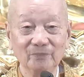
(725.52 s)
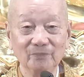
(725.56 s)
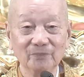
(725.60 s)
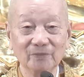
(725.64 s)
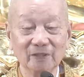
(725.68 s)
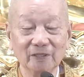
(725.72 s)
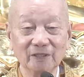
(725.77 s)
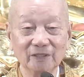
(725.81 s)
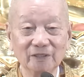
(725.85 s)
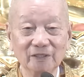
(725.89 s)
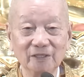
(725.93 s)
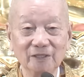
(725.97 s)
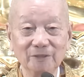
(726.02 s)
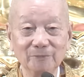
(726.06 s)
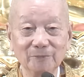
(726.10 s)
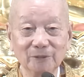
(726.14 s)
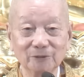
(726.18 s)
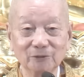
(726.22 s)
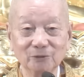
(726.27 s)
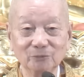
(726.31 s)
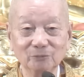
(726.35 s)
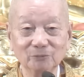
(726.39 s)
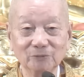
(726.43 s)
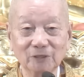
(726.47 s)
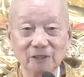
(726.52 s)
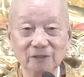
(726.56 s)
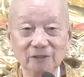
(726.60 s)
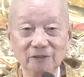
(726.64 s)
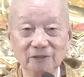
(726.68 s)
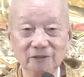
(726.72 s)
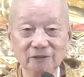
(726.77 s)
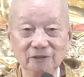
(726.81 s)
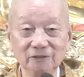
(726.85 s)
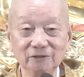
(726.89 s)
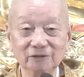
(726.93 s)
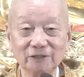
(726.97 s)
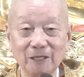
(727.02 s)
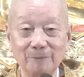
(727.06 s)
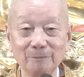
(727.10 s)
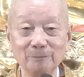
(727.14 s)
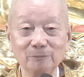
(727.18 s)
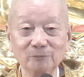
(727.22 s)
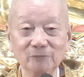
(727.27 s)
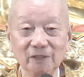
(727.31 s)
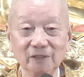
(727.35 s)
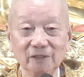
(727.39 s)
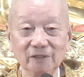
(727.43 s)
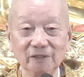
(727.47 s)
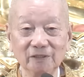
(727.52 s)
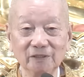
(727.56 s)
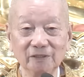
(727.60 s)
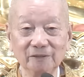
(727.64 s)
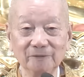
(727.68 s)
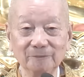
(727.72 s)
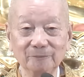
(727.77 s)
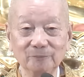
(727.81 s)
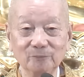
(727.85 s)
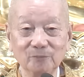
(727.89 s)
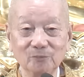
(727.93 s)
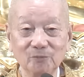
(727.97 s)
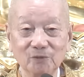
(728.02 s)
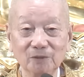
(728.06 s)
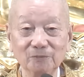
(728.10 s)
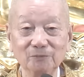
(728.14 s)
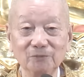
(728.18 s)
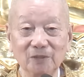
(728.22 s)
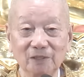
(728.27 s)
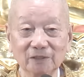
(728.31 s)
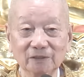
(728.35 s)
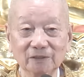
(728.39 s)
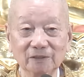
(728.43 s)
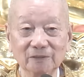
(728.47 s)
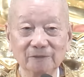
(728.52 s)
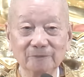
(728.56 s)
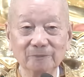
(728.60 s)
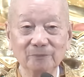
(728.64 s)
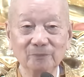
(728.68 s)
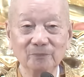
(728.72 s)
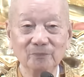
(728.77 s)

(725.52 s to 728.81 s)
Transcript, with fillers: Tại nên khi mà chúng ta hướng tâm về Đức Phật đó,